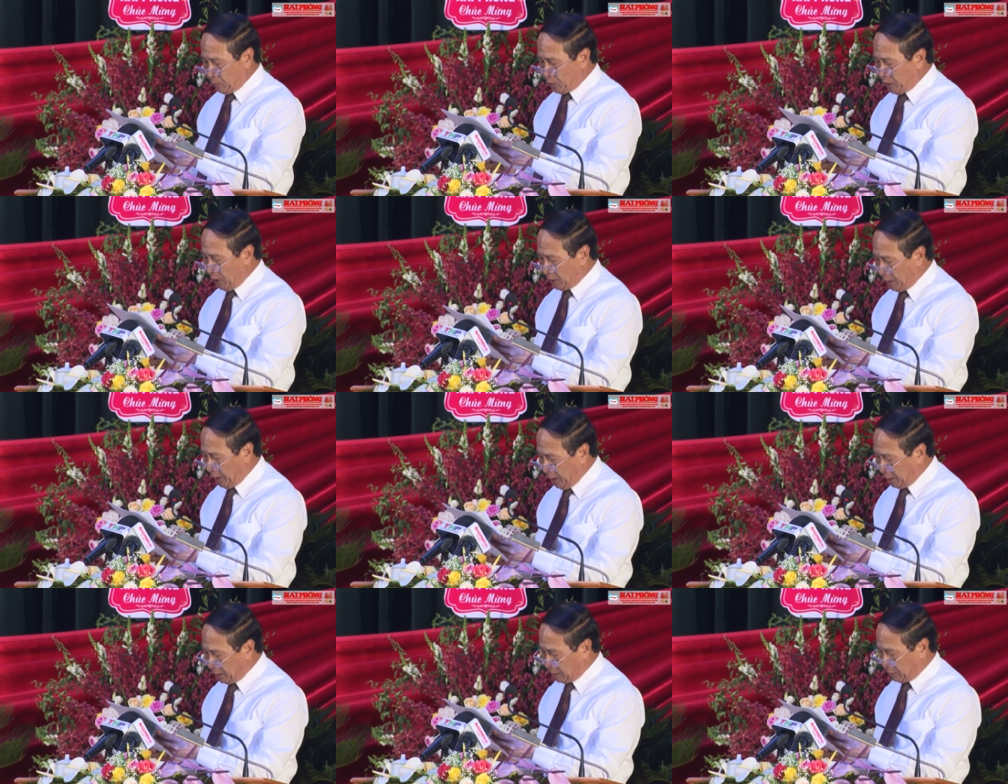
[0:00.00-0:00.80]
nhất
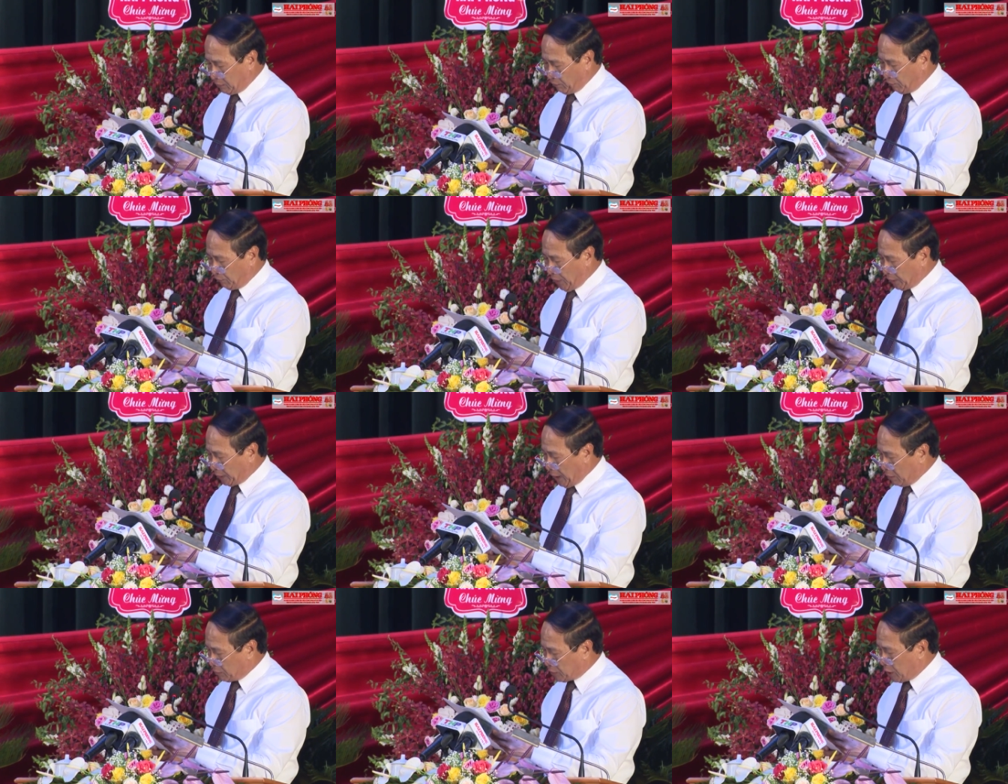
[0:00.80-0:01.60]
thiết phải
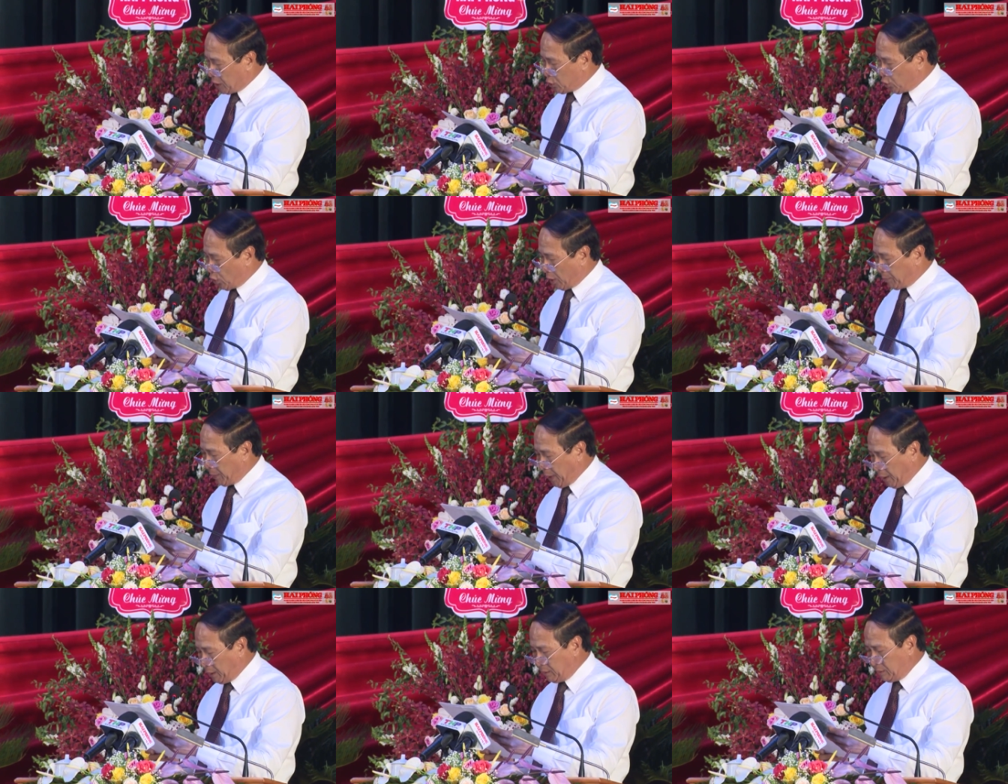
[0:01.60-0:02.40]
tạo sự chuyển
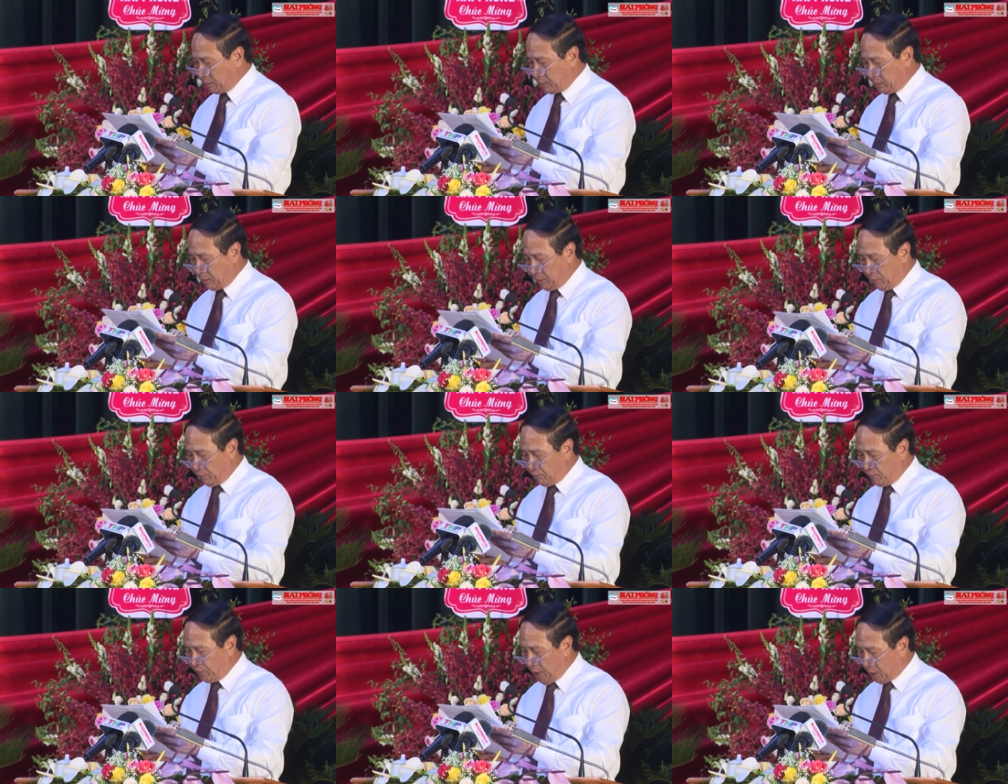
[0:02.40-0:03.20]
biến
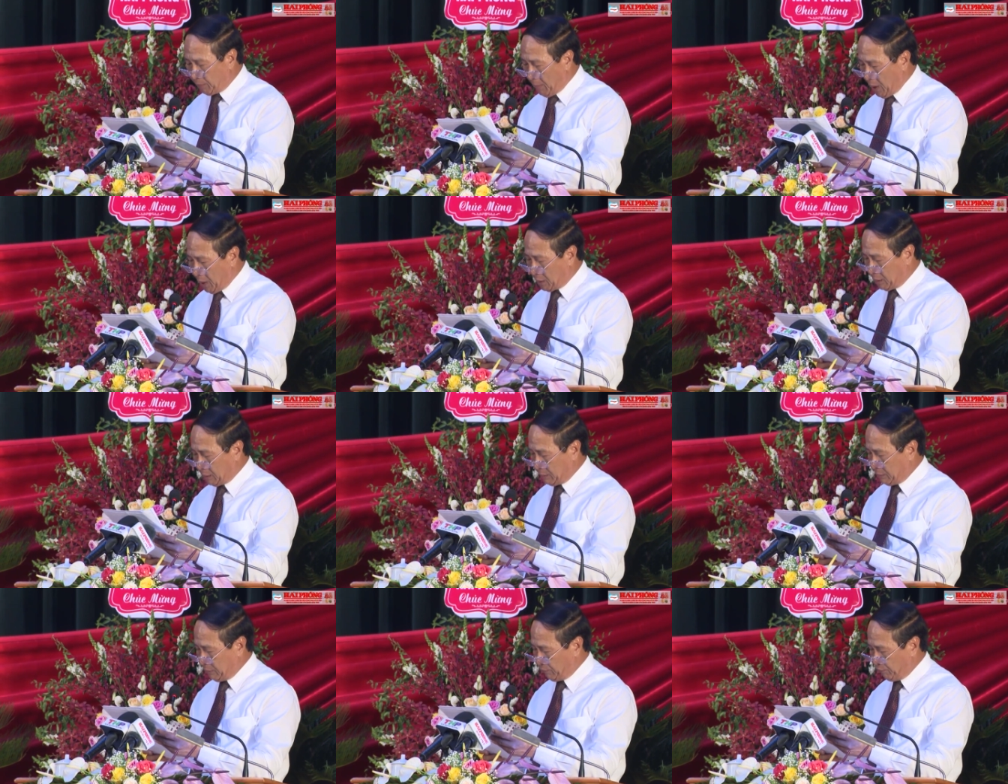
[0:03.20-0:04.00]
vượt bậc
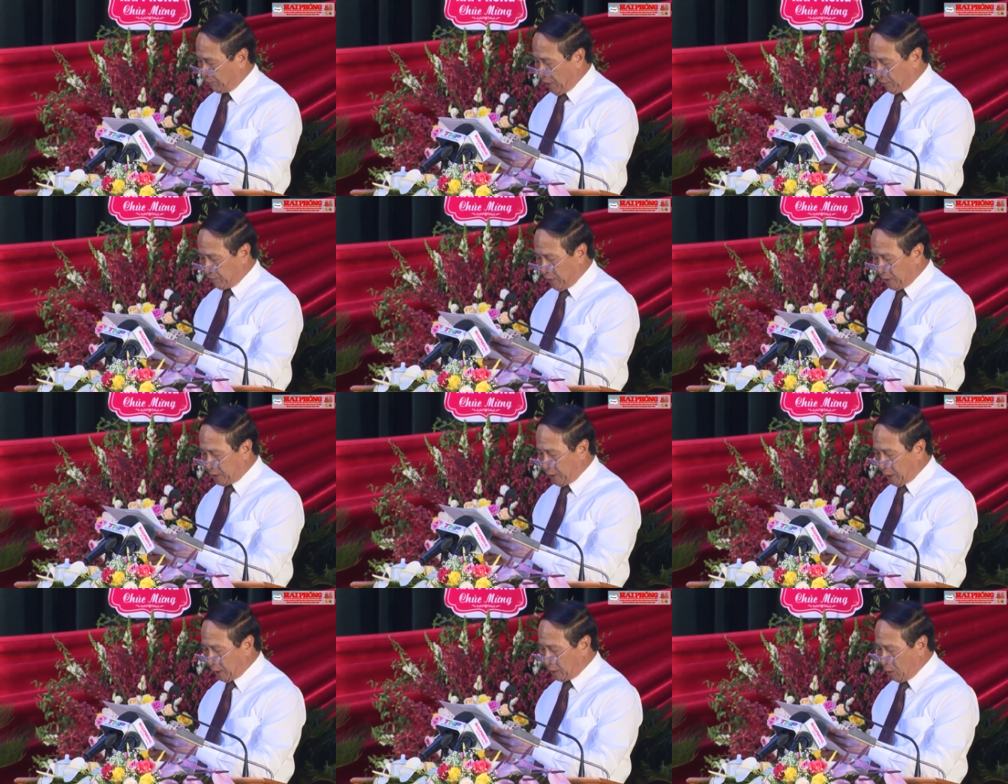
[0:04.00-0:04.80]
về phát
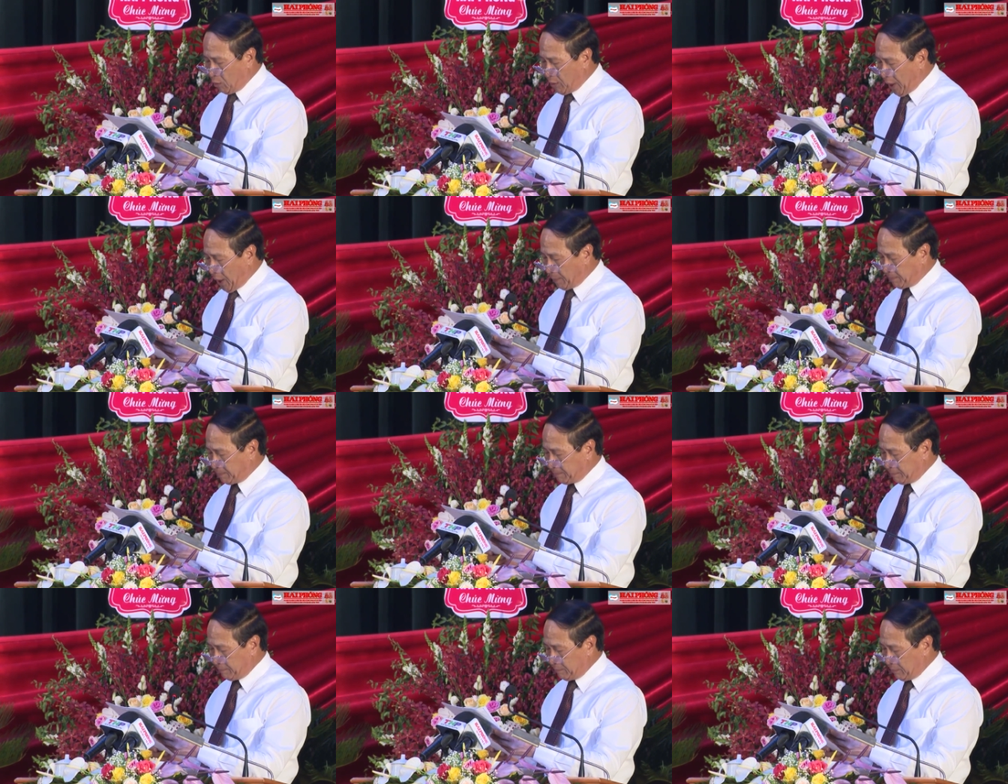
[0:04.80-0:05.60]
triển nông nghiệp
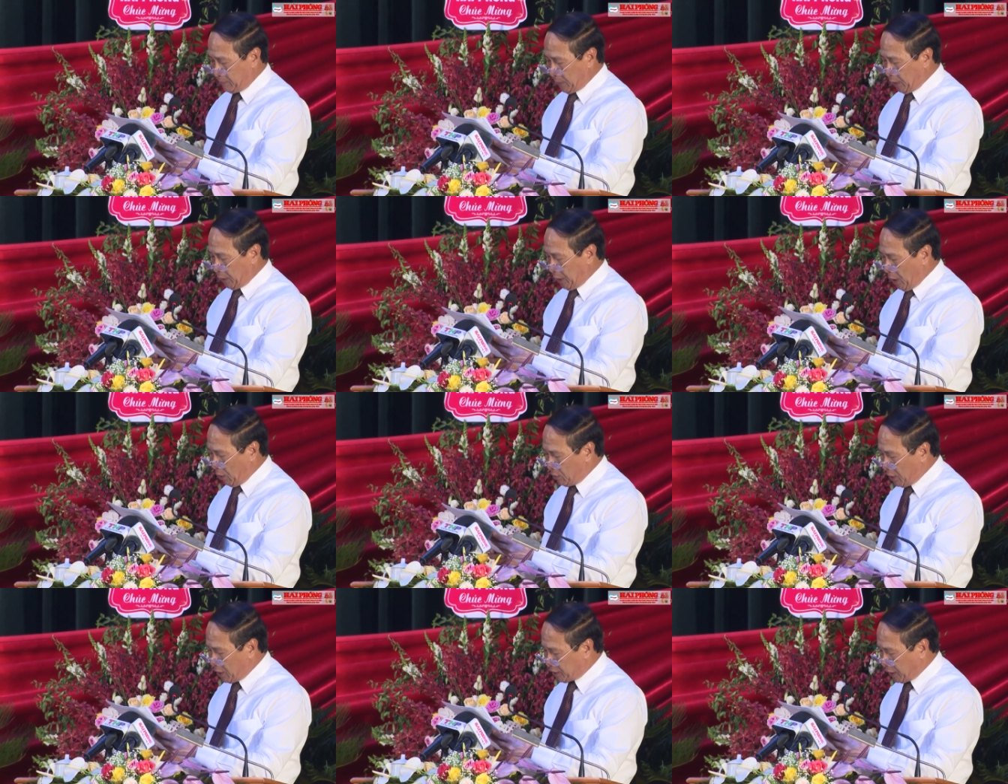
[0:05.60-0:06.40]
theo
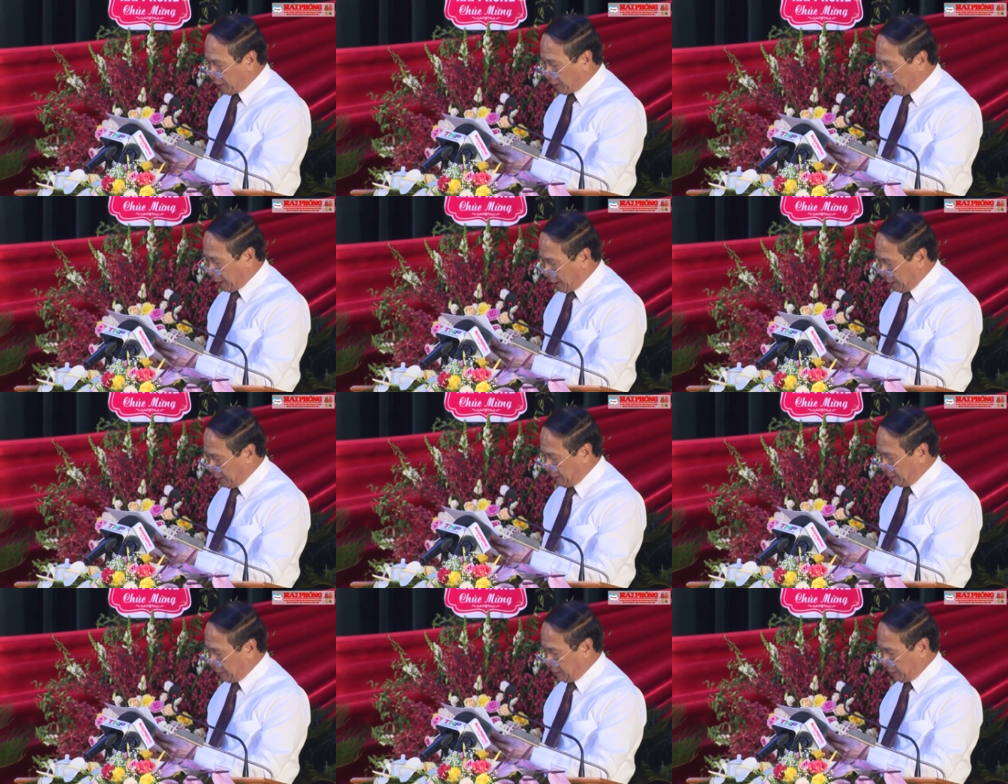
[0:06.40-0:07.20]
hướng sinh thái,
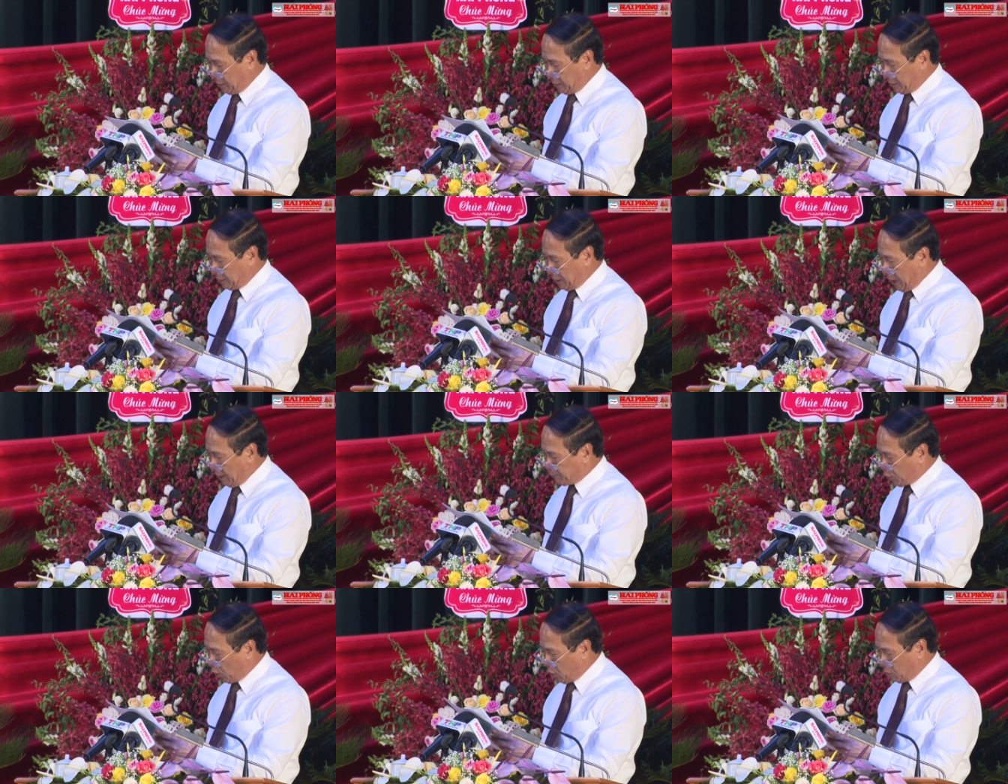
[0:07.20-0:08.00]

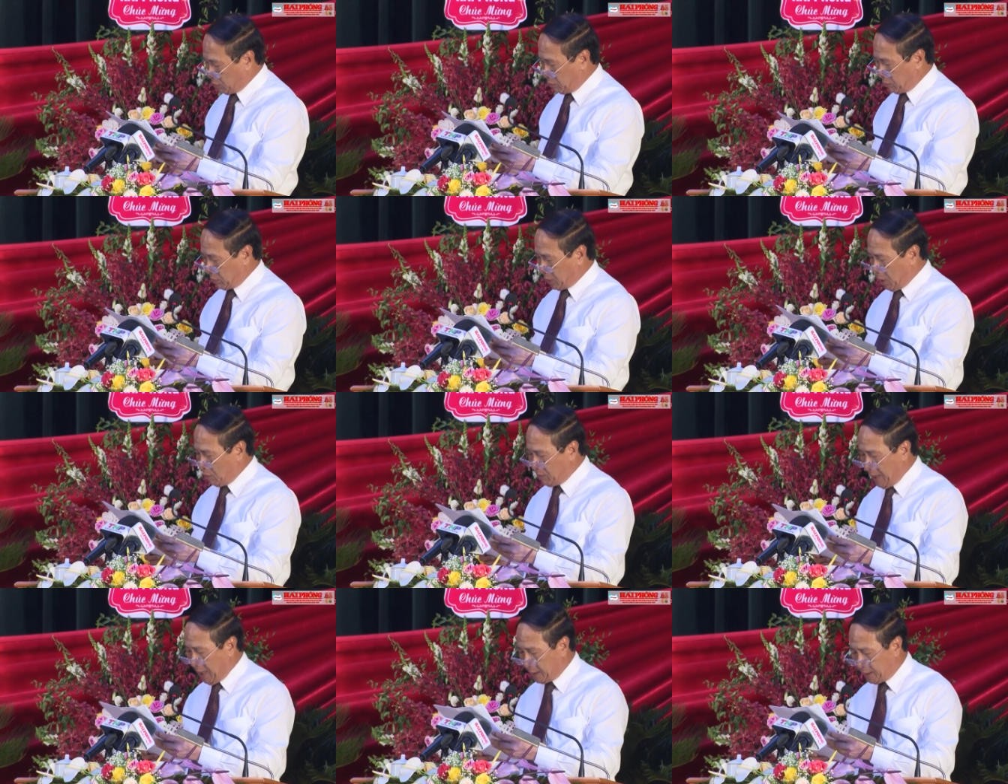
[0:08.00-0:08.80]
áp dụng
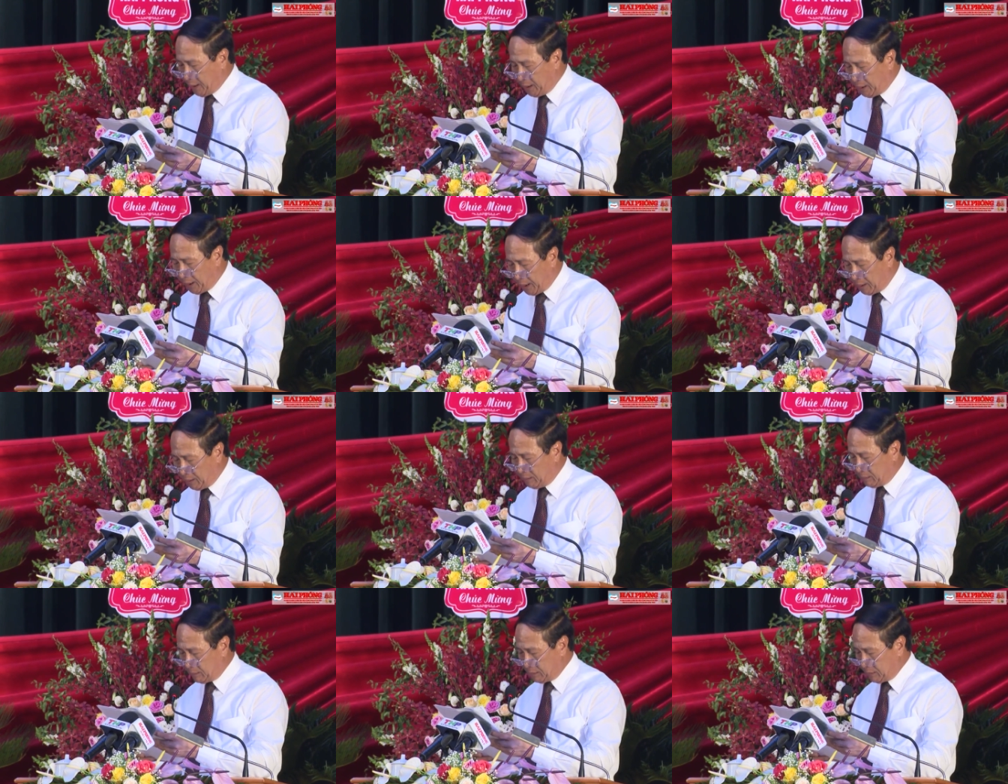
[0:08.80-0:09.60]
công nghệ tiên tiến,